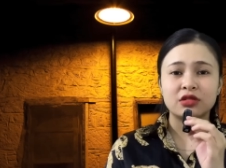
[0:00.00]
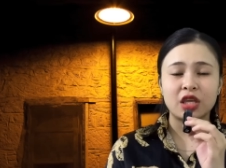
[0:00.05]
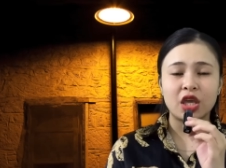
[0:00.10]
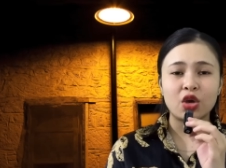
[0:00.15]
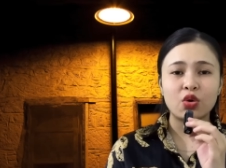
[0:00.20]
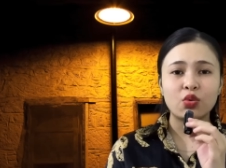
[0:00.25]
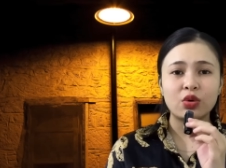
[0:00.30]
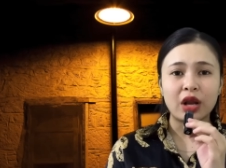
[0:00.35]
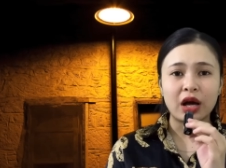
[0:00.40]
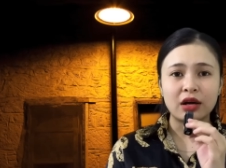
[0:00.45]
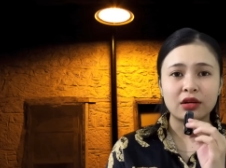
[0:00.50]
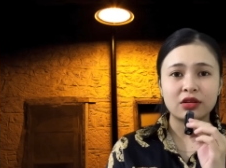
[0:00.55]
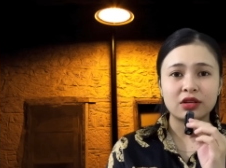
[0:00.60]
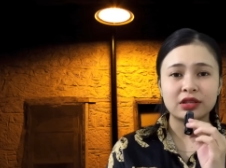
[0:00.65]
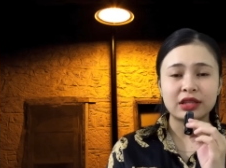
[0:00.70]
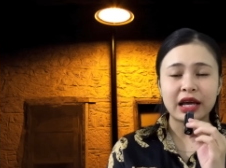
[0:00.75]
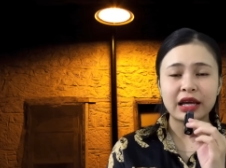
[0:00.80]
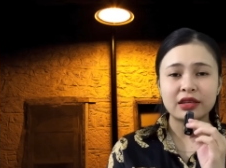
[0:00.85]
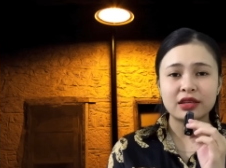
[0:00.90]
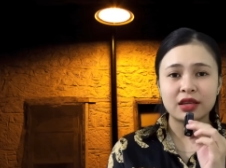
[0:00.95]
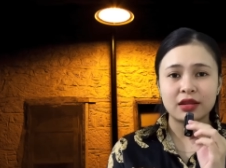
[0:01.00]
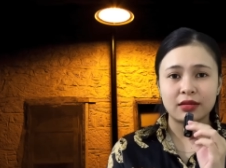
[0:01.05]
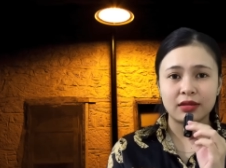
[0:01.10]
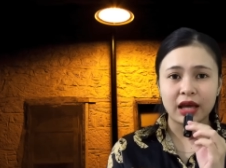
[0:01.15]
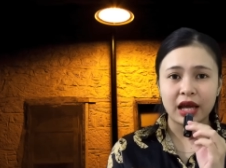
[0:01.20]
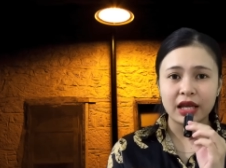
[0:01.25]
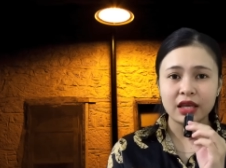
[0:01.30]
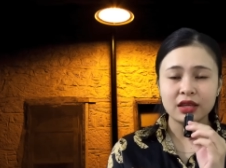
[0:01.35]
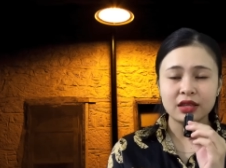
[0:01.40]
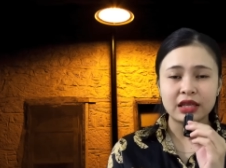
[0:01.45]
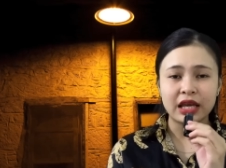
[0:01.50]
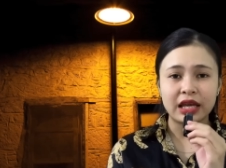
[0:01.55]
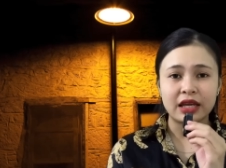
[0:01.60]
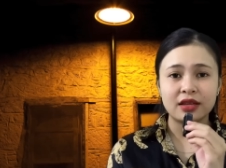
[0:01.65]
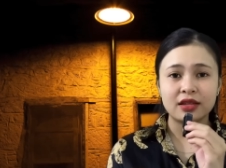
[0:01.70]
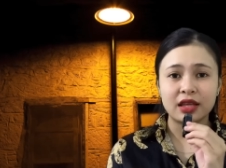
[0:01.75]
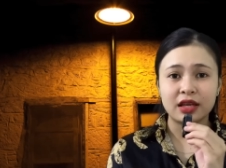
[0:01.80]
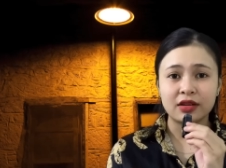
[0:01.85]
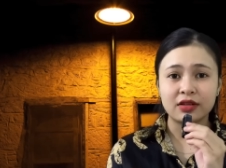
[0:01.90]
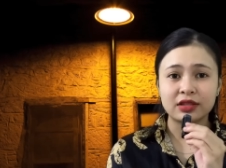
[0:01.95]
Nhiều lần người ta nhìn thấy
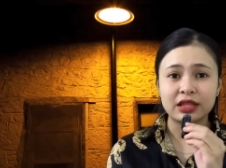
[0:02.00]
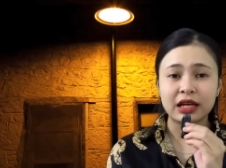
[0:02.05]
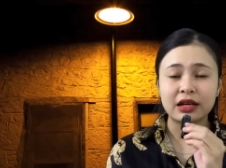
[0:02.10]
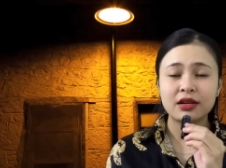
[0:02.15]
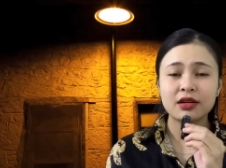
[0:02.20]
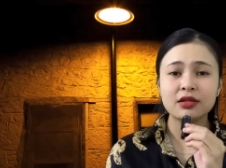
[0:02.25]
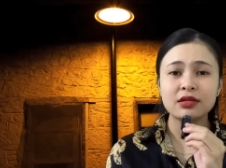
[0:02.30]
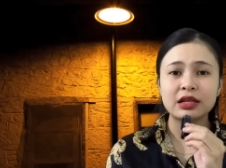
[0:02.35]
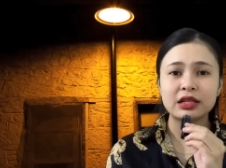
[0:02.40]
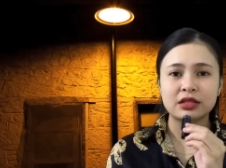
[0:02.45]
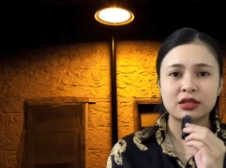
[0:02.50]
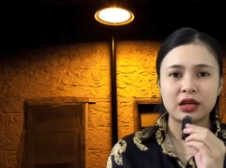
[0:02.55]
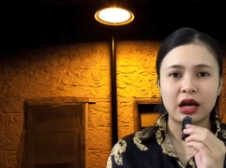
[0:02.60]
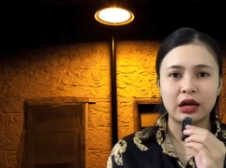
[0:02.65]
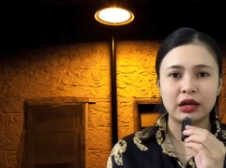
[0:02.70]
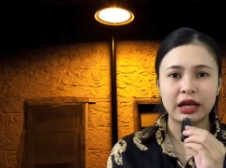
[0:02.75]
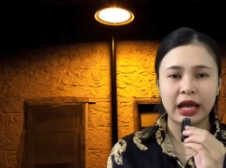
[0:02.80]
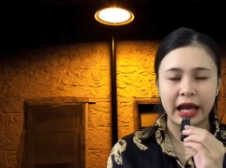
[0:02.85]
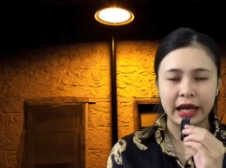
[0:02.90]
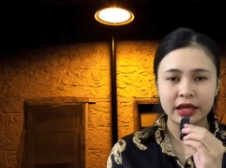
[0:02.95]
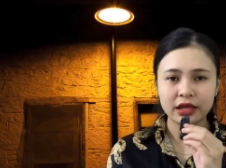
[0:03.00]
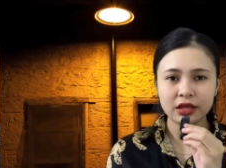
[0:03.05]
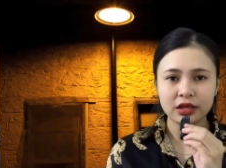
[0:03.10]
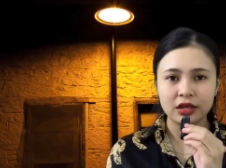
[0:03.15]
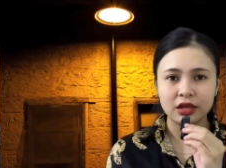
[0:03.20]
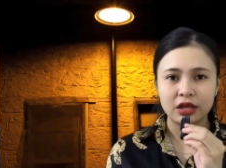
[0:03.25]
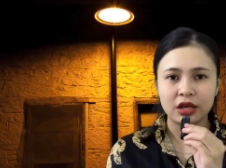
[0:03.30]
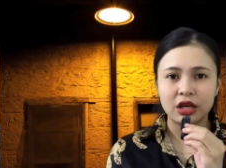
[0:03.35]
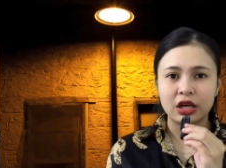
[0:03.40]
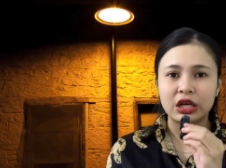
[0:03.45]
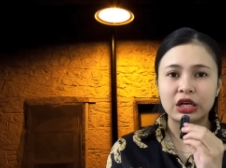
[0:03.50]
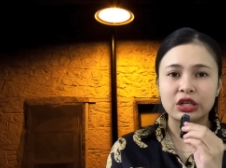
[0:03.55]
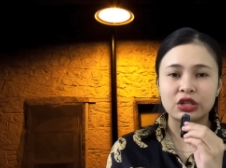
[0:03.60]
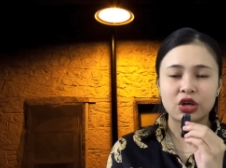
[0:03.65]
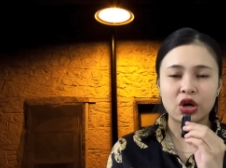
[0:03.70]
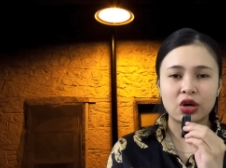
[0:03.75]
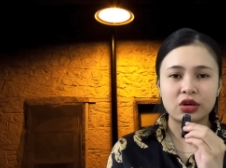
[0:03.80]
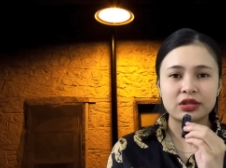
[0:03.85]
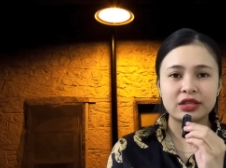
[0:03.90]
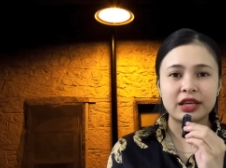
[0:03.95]
vậy thì người ta rất là sợ hãi.
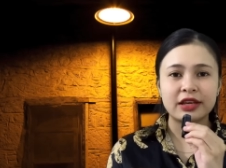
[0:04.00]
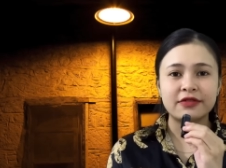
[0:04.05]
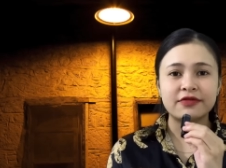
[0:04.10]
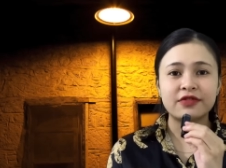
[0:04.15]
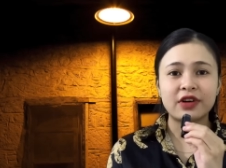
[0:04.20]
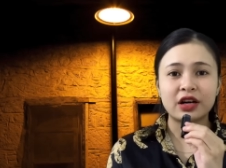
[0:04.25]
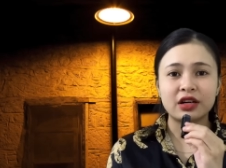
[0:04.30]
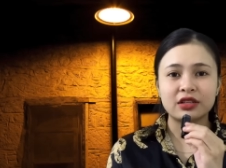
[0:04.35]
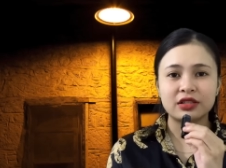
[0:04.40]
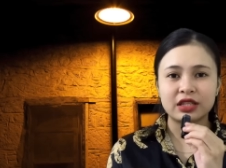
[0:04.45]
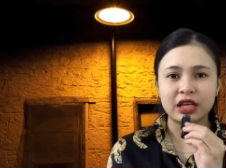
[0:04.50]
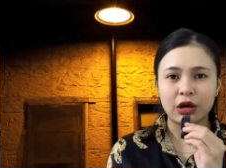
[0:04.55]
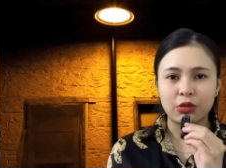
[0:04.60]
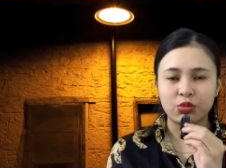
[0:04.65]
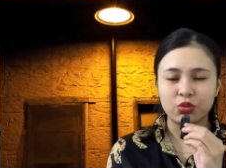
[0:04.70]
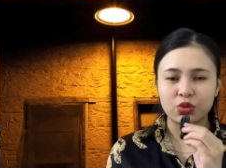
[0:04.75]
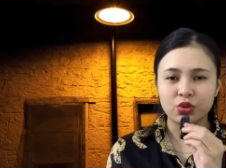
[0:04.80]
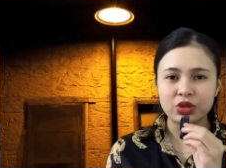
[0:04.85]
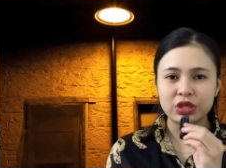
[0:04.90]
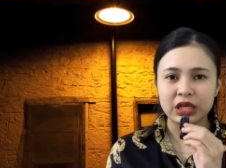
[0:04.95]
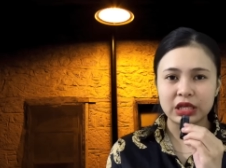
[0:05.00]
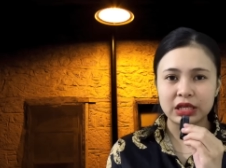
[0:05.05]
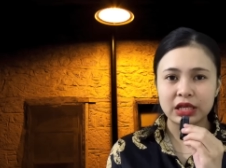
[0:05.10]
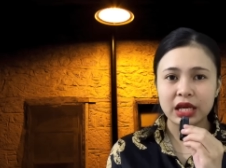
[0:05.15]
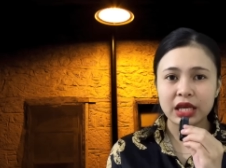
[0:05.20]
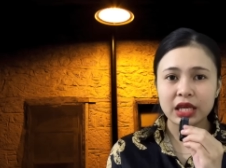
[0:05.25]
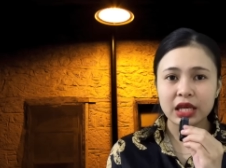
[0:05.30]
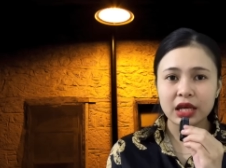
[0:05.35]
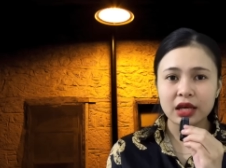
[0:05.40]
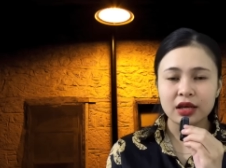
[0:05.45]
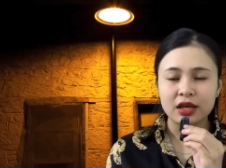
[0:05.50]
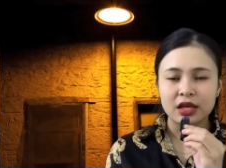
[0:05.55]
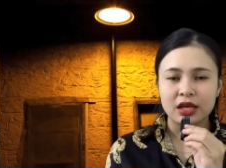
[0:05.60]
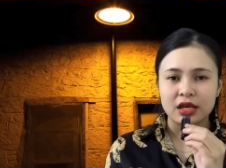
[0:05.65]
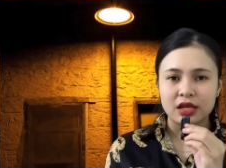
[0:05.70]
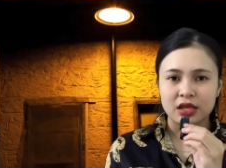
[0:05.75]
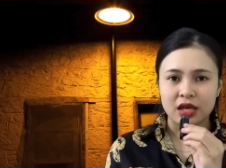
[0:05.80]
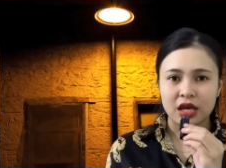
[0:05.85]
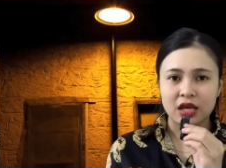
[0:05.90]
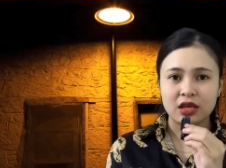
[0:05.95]
Còn về phần chồng của chị Ni á,
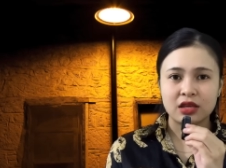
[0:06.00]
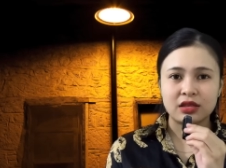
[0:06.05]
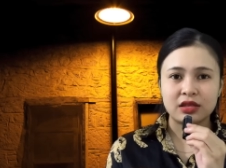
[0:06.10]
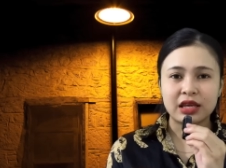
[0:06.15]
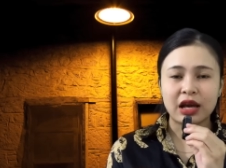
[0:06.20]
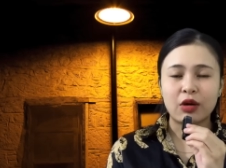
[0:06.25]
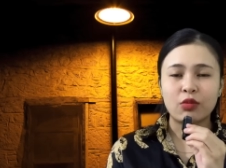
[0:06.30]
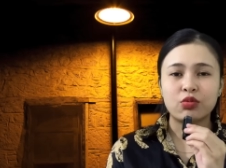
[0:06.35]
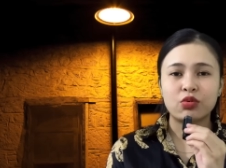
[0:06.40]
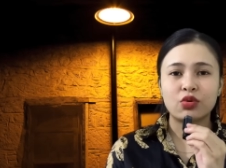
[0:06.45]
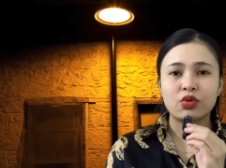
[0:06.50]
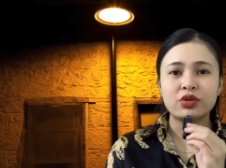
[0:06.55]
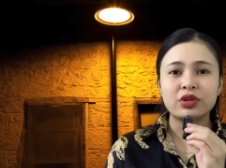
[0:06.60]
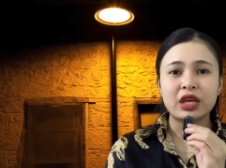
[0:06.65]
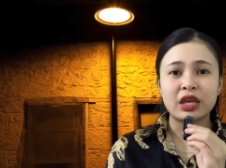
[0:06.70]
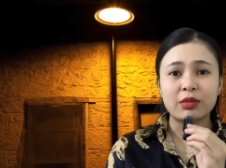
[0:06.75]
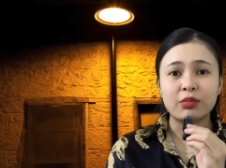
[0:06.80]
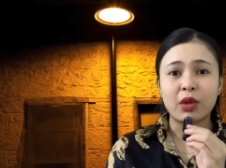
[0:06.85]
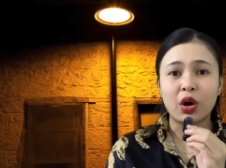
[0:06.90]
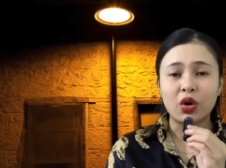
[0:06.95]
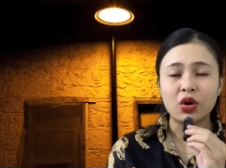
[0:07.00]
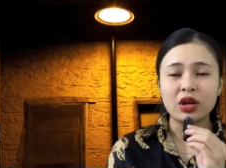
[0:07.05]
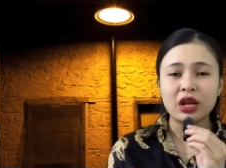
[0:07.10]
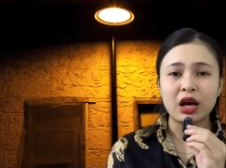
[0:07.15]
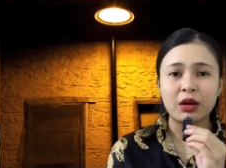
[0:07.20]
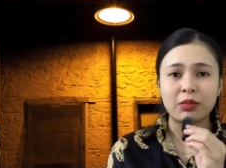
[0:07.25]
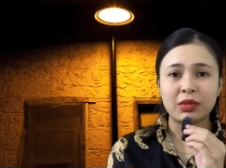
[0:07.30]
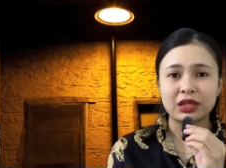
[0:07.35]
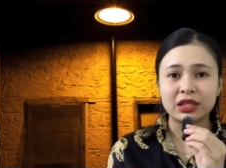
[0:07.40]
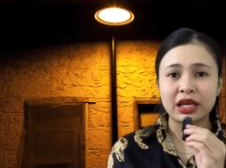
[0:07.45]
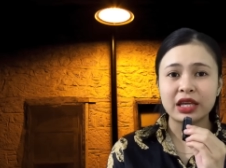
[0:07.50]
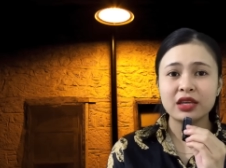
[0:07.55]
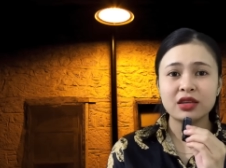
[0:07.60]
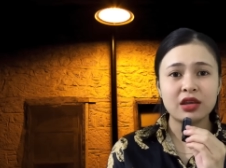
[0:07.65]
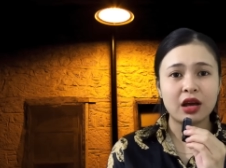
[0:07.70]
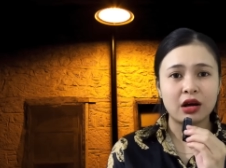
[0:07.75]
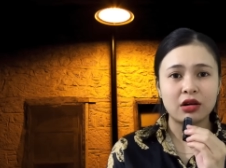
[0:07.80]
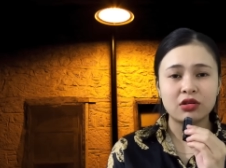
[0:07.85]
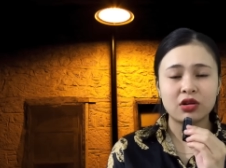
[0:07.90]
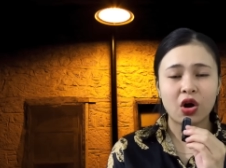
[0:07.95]
thì chồng của chị mỗi lần mà
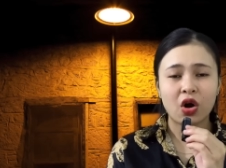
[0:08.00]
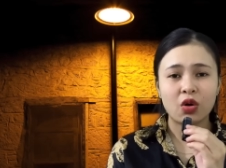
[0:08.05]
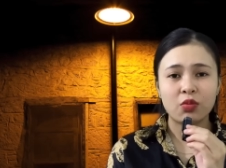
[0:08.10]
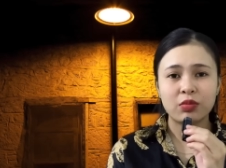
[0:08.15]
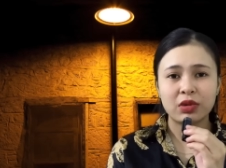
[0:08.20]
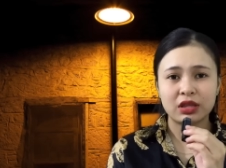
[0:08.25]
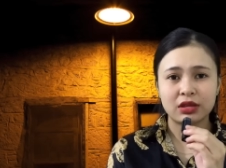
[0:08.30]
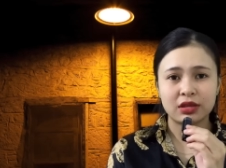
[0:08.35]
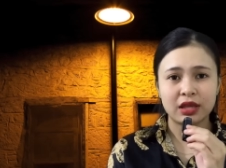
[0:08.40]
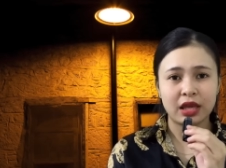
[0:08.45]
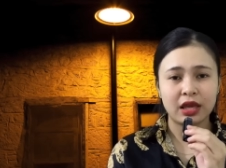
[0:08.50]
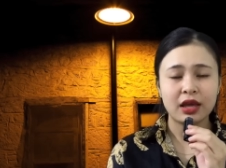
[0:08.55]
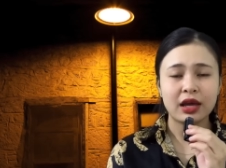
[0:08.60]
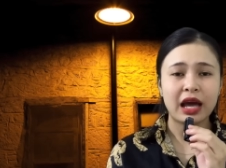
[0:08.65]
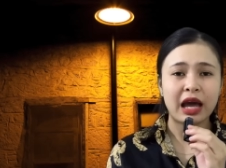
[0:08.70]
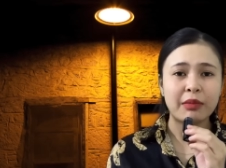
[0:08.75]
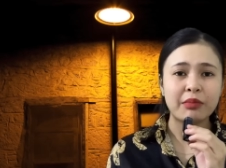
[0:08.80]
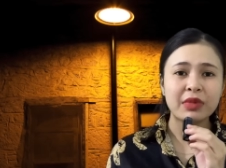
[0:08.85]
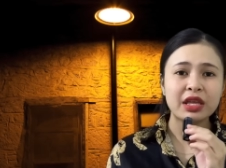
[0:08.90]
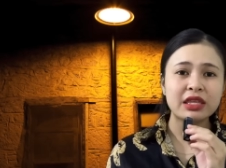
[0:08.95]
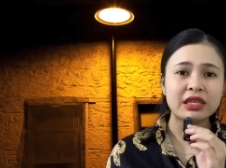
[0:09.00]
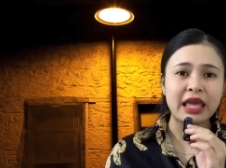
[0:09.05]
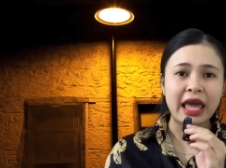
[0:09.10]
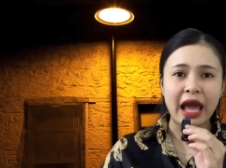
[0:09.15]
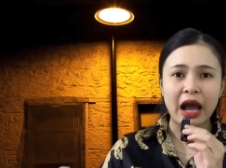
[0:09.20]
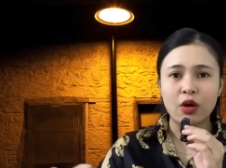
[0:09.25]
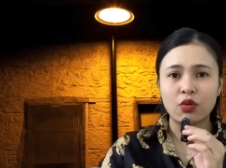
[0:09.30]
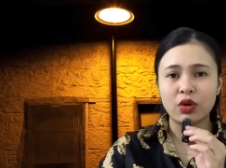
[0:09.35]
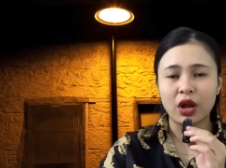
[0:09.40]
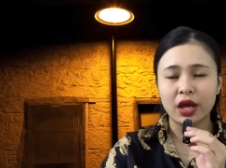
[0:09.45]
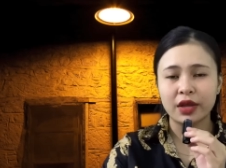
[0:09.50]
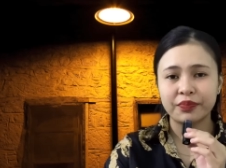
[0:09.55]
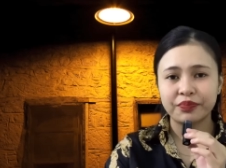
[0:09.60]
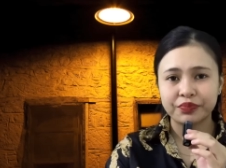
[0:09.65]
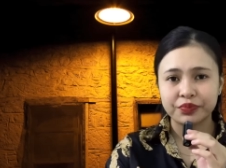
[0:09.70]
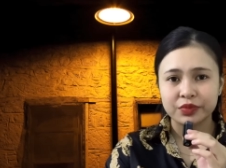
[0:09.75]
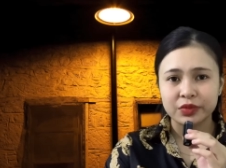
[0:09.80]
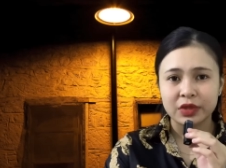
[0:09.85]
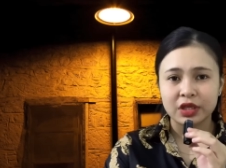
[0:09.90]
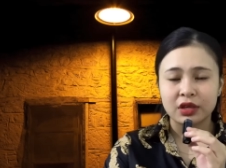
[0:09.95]
thấy vợ con mình vậy, ảnh mới nhào lại.
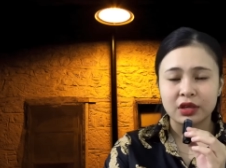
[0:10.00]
